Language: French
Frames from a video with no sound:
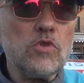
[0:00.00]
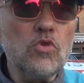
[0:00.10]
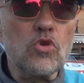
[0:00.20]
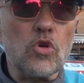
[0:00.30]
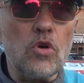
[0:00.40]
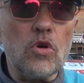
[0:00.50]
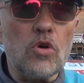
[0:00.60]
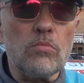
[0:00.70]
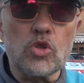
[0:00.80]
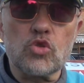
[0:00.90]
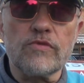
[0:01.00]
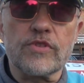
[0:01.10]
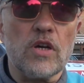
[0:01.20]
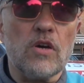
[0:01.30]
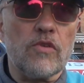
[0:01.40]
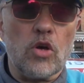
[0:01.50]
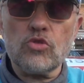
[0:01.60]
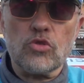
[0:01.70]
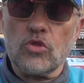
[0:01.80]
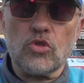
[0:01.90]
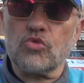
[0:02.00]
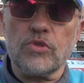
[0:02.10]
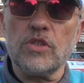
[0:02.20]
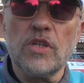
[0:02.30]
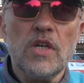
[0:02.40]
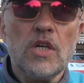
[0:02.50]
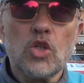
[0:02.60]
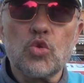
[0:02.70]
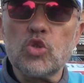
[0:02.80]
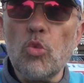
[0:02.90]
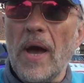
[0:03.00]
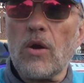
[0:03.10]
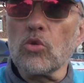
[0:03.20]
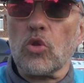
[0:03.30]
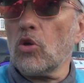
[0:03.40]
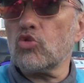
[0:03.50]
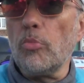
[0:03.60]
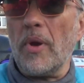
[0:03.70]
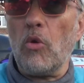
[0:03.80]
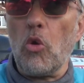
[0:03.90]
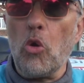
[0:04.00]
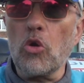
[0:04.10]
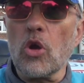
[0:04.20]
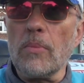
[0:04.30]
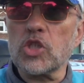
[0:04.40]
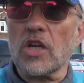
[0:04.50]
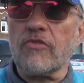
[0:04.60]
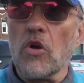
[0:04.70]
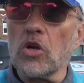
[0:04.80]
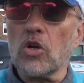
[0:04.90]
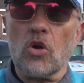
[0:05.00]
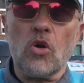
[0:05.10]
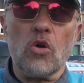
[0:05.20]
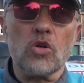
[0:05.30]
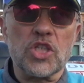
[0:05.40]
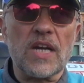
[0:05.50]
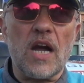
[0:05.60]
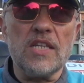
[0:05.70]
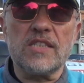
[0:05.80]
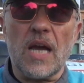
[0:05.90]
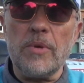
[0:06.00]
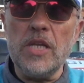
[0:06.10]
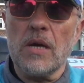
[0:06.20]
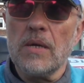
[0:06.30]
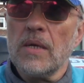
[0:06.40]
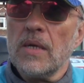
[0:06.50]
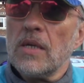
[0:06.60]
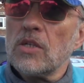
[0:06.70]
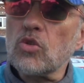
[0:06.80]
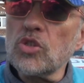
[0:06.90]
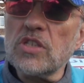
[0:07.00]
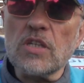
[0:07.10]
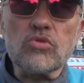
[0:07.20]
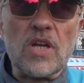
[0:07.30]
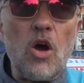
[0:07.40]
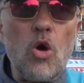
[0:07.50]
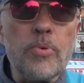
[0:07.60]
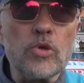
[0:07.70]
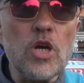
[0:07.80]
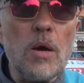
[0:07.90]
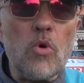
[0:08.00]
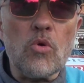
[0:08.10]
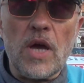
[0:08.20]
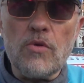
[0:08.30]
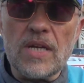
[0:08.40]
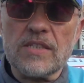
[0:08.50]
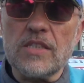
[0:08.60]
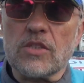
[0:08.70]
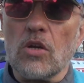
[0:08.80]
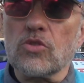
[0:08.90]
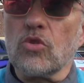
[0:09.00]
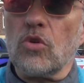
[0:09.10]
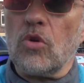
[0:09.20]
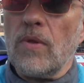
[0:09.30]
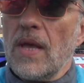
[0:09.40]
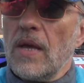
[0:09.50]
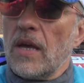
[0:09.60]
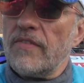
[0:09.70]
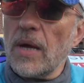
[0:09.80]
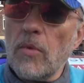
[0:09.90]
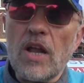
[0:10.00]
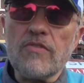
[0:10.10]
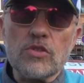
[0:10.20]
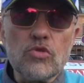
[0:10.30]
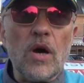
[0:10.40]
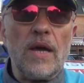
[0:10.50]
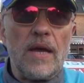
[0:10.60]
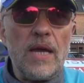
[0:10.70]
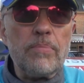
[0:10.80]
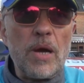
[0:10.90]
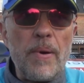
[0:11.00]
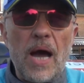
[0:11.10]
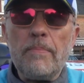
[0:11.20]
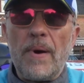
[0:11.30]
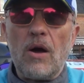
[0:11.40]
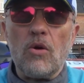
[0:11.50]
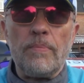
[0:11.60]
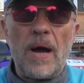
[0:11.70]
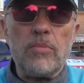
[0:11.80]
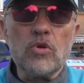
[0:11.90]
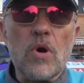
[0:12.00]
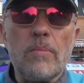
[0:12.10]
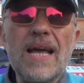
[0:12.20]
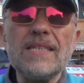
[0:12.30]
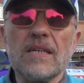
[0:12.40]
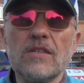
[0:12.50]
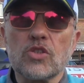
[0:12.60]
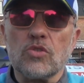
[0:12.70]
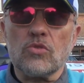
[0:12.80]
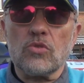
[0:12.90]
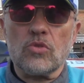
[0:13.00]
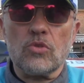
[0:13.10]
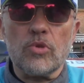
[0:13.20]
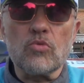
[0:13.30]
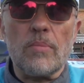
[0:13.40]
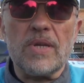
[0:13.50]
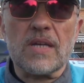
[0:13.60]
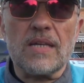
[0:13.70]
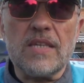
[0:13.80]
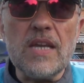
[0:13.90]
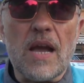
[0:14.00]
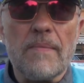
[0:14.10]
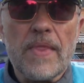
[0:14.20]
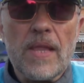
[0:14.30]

Donc moi je trouve ça, voilà, je suis, je suis super content, super heureux, comme à chaque fois, quand chaque rallye se termine. Ce que je disais tout à l'heure au podium, on a eu l'assistance de. Évidemment, la voiture est préparée euh, par, Benoît Blaise, hein, euh, Benoît Blaise Racing.